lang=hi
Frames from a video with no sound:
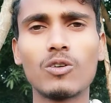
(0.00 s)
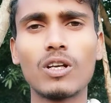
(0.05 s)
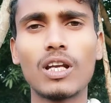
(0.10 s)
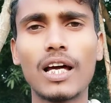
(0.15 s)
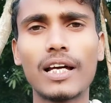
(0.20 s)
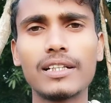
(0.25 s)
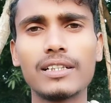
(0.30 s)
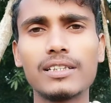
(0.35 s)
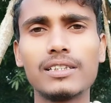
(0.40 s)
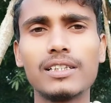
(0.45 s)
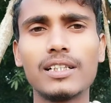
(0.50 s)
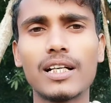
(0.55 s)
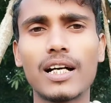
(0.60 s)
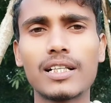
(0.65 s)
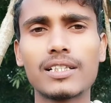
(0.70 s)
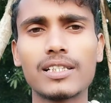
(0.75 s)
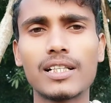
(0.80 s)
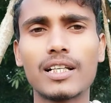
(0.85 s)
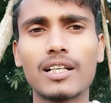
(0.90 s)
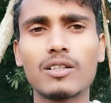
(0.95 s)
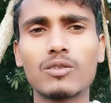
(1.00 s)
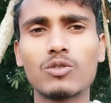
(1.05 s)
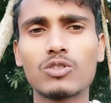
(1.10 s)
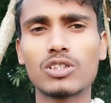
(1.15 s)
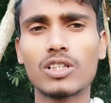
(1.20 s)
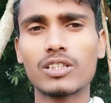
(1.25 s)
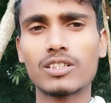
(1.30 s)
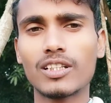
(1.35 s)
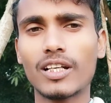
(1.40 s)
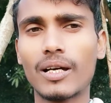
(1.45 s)
को लाइक कीजिएगा चैनल को
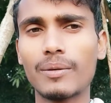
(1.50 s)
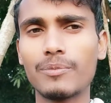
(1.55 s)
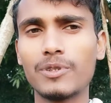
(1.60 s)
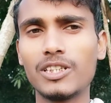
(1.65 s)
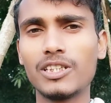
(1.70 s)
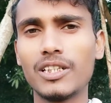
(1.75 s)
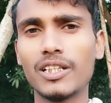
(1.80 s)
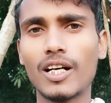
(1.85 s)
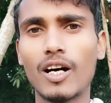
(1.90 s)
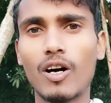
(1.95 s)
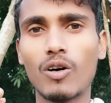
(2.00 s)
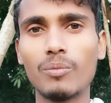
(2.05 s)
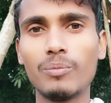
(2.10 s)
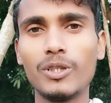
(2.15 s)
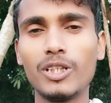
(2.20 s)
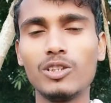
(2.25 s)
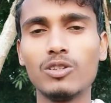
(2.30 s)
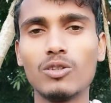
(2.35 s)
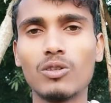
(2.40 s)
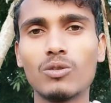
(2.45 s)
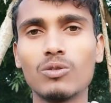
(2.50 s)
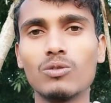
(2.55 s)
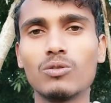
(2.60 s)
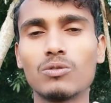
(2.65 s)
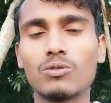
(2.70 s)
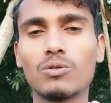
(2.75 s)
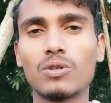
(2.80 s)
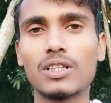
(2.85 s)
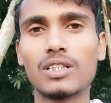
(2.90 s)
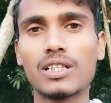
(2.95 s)
सब्सक्राइब कीजिएगा और वीडियो को
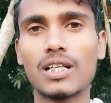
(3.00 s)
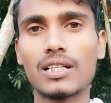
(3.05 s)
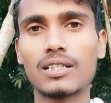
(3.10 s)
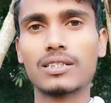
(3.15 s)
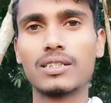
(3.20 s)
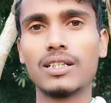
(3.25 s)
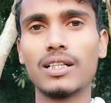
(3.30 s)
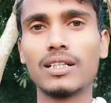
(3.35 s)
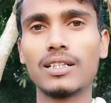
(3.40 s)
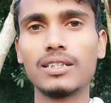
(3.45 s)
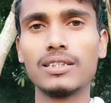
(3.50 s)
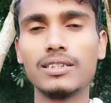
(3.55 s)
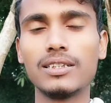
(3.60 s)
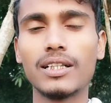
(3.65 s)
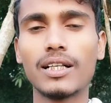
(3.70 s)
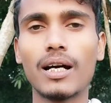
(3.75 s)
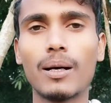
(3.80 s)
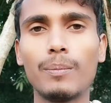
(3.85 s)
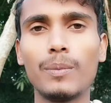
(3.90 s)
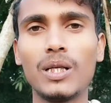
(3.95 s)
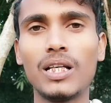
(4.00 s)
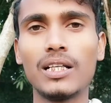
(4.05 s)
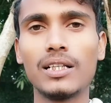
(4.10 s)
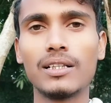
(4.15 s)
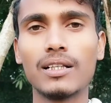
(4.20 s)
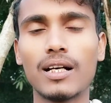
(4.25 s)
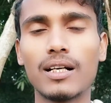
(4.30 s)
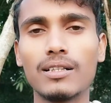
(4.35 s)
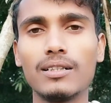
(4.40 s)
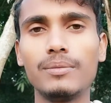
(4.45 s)
दोस्तों के साथ शेयर कीजिएगा
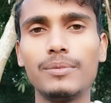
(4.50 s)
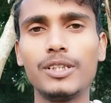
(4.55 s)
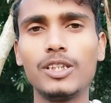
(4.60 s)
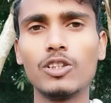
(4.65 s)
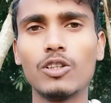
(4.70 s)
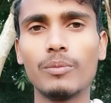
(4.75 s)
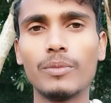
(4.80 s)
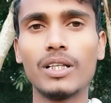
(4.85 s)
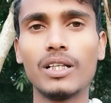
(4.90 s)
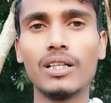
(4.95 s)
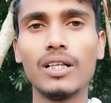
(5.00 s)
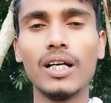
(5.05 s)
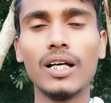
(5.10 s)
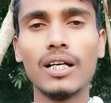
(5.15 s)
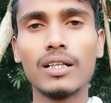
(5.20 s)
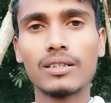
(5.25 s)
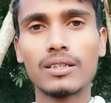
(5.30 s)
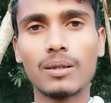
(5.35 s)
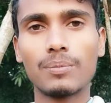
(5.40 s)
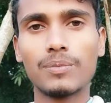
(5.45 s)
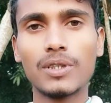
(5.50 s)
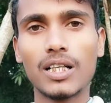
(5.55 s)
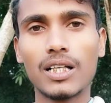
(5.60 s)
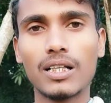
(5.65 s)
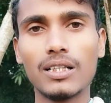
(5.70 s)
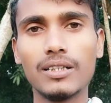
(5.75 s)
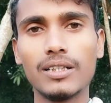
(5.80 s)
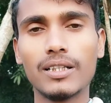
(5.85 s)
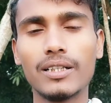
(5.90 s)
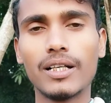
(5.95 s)
मिलेंगे अगली वीडियो में तब तक के
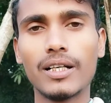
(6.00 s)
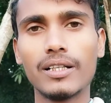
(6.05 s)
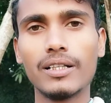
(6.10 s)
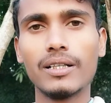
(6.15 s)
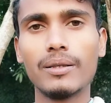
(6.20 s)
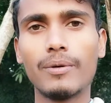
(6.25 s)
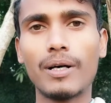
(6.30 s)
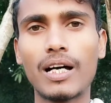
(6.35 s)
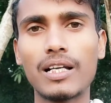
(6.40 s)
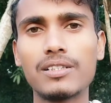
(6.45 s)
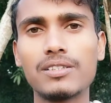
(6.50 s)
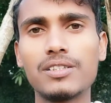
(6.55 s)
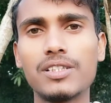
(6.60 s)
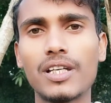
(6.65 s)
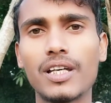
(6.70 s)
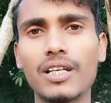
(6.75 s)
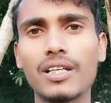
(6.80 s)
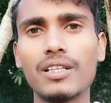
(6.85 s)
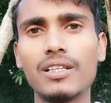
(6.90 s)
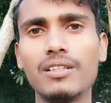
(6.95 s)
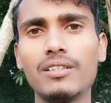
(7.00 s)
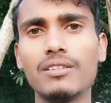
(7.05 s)
लिए धन्यवाद जय हिंद